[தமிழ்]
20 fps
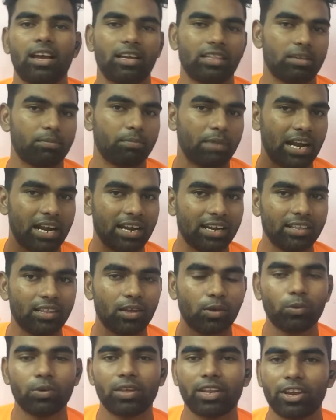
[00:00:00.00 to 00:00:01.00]
அந்த பேட்டரி
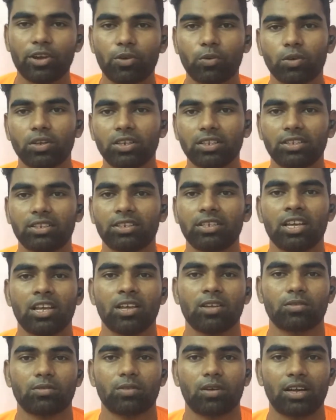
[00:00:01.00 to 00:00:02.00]
தான் உயிரே கொடுக்குது
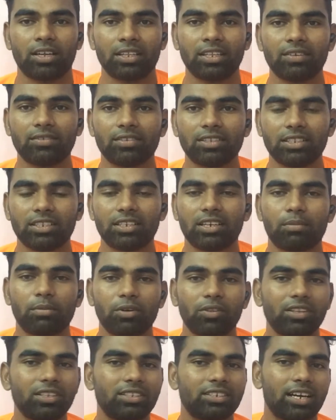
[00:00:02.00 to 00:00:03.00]
ஸோ அதை வந்து
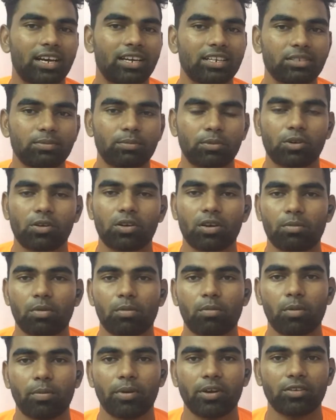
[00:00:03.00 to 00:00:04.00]
நம்ம வந்து சார்ஜ் பண்ணுறோம் நம்ம
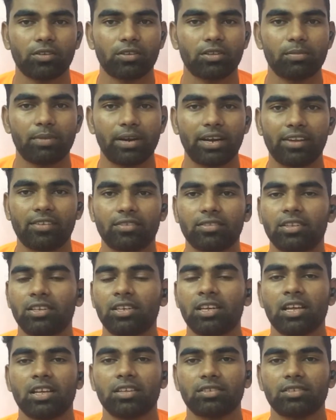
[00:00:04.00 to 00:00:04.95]
மொபைலுக்கு வந்து பேட்டரிக்கு வந்து